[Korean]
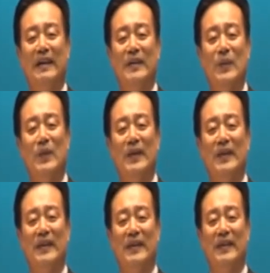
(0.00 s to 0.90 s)
소원,
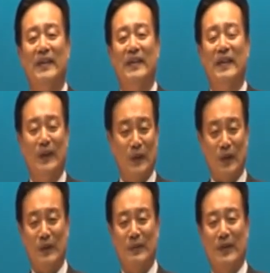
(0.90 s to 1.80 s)
그리고
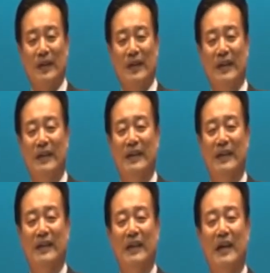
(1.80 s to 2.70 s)
조심스럽게
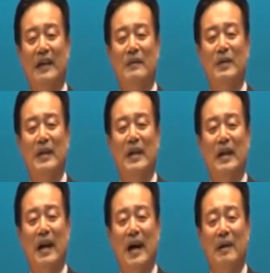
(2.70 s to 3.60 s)
하나님을
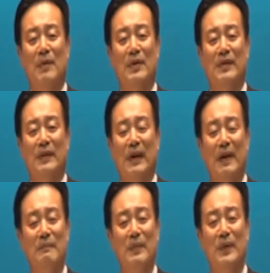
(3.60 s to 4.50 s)
아버지라고
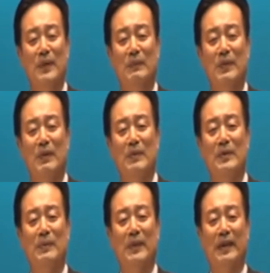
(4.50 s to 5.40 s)
한 번도 불러보지
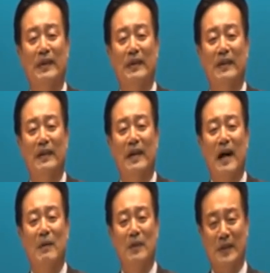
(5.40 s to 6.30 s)
못한
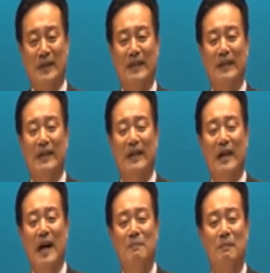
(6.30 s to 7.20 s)
아버지,
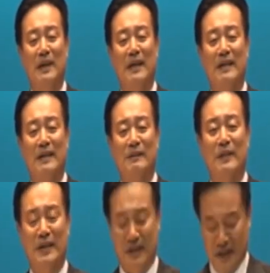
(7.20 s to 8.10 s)
아빠라는
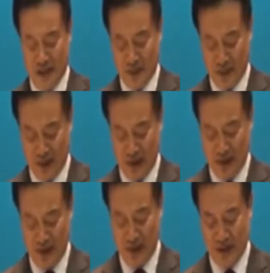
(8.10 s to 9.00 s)
이름을
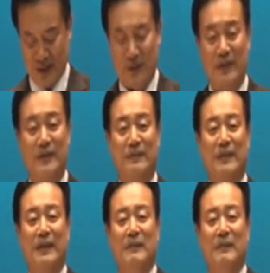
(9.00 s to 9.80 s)
불러보았습니다.